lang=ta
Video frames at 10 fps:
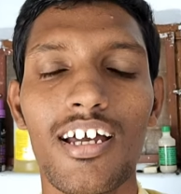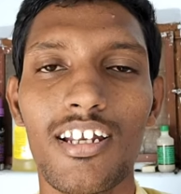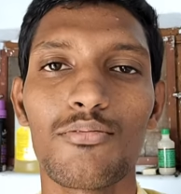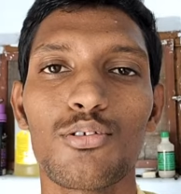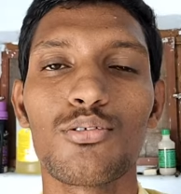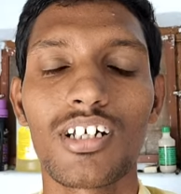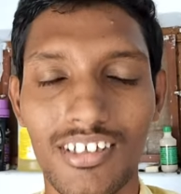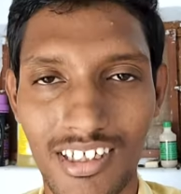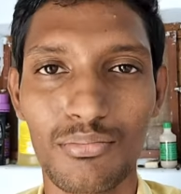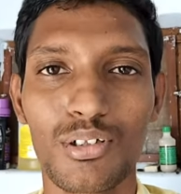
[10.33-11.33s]
ஐ லவ் யூ
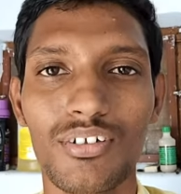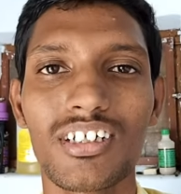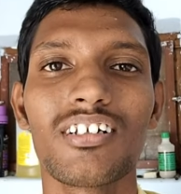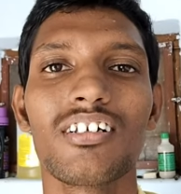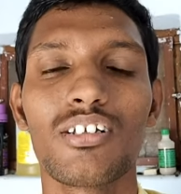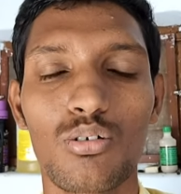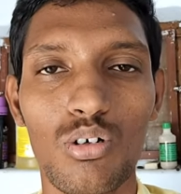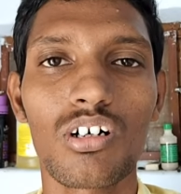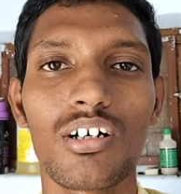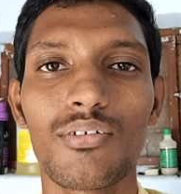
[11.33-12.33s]
நான் தாய்மனவன் இந்த
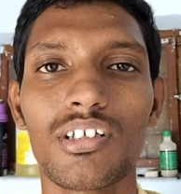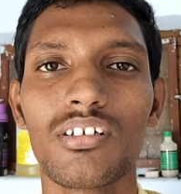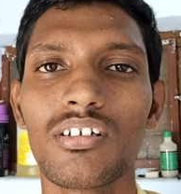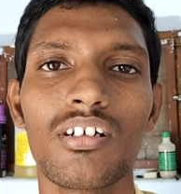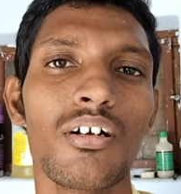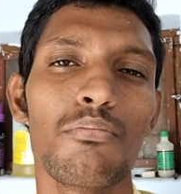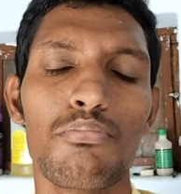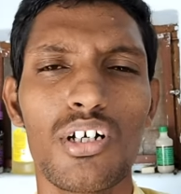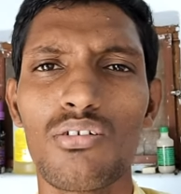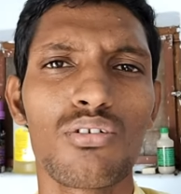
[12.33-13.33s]
கொரோனா வந்து
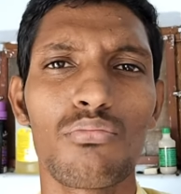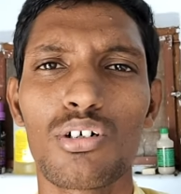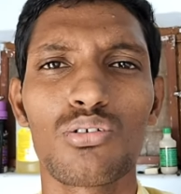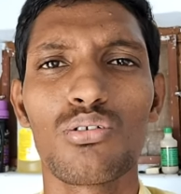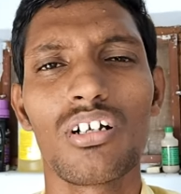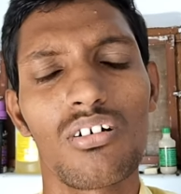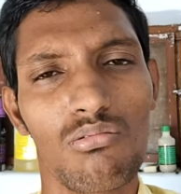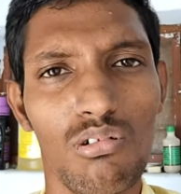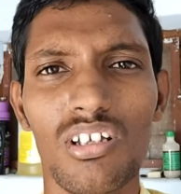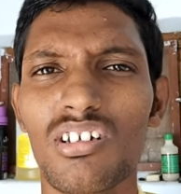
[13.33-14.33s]
பெரியவங்க மட்டும் இல்லை
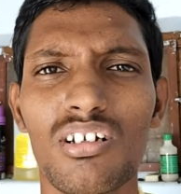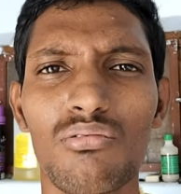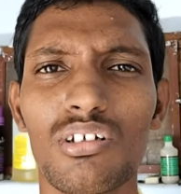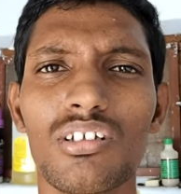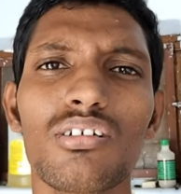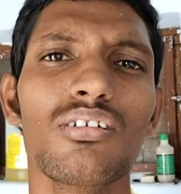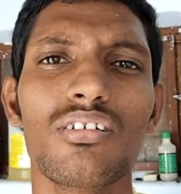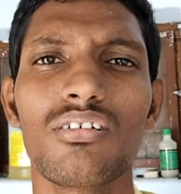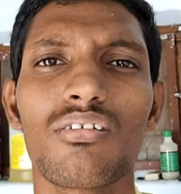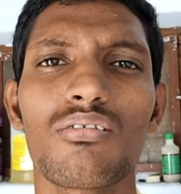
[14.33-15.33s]
குழந்தைங்களும் வந்து
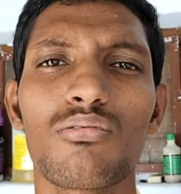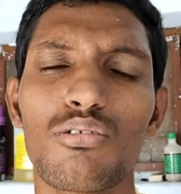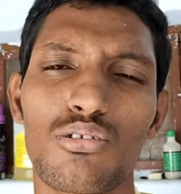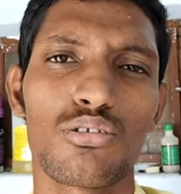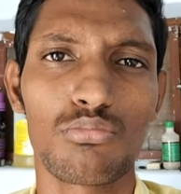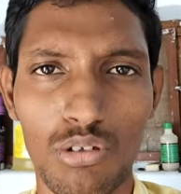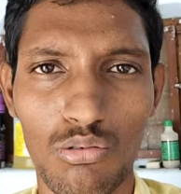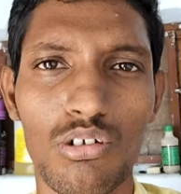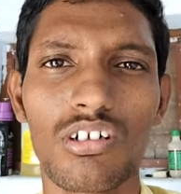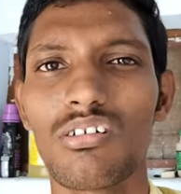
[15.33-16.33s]
கொஞ்சம் கொஞ்சமாக
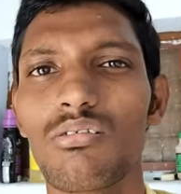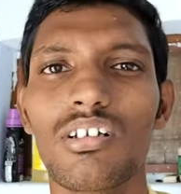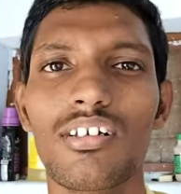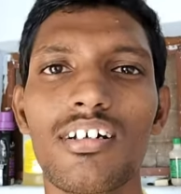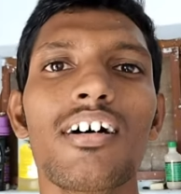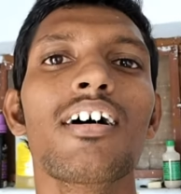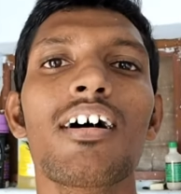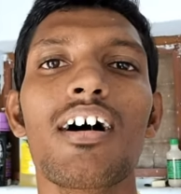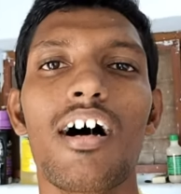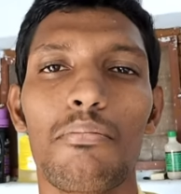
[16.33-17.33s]
கொண்டுகிட்டே வருது
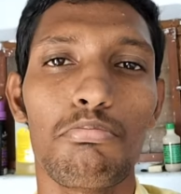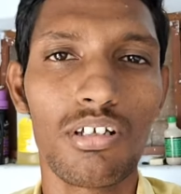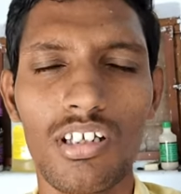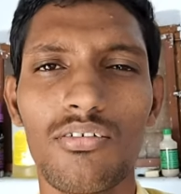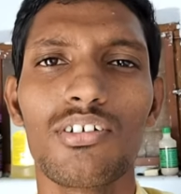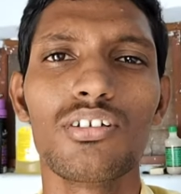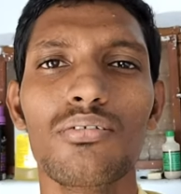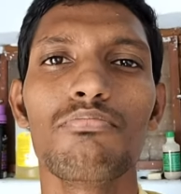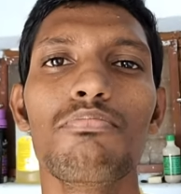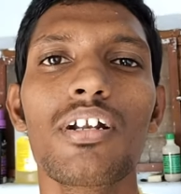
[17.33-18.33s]
அப்படி தான் வந்து
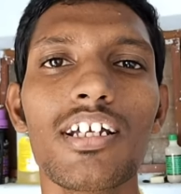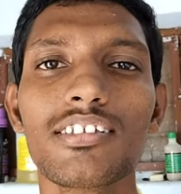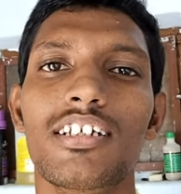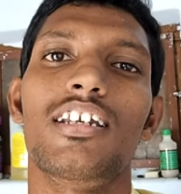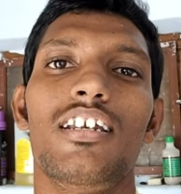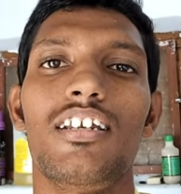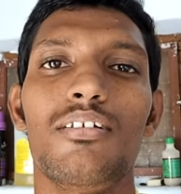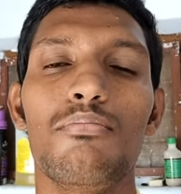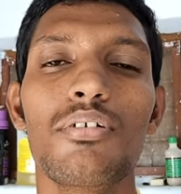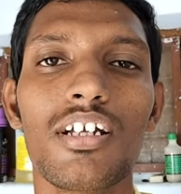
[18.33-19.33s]
பிரேசில்
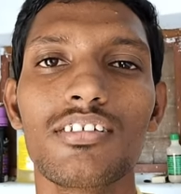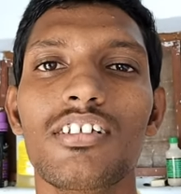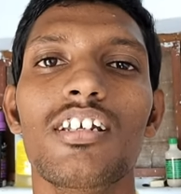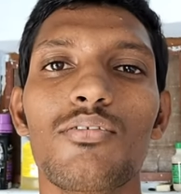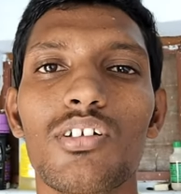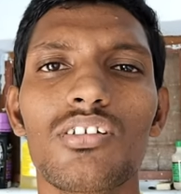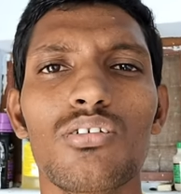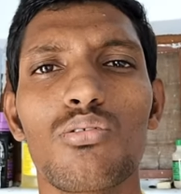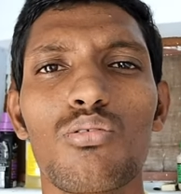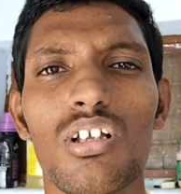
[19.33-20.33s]
பிரேசிலில்
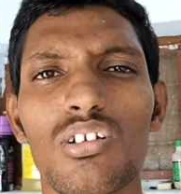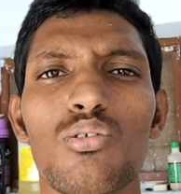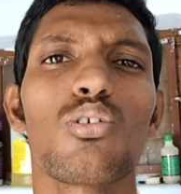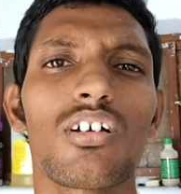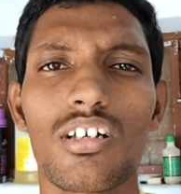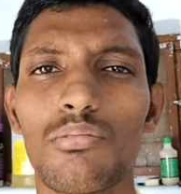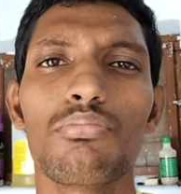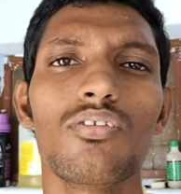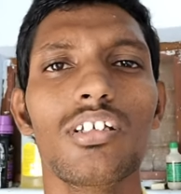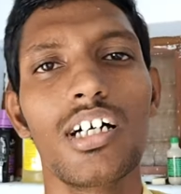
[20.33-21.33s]
வந்து குழந்தைங்களோட
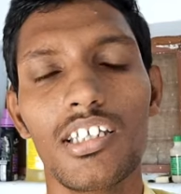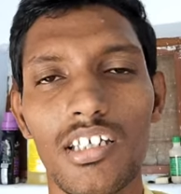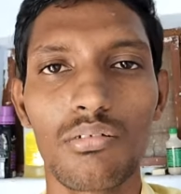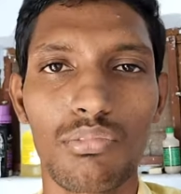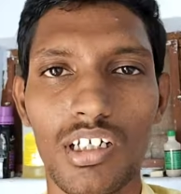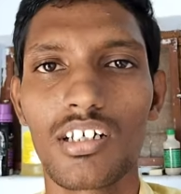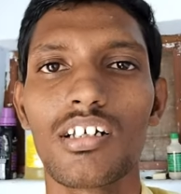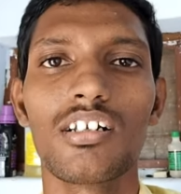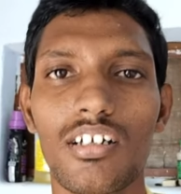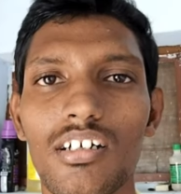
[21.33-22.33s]
இறப்பு வந்து
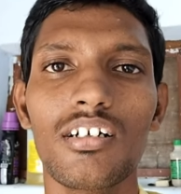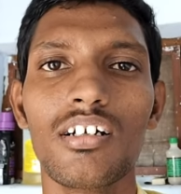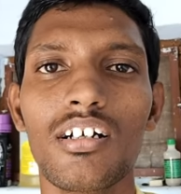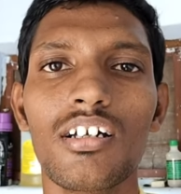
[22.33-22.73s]
அதிகமாகிட்டே இருக்குது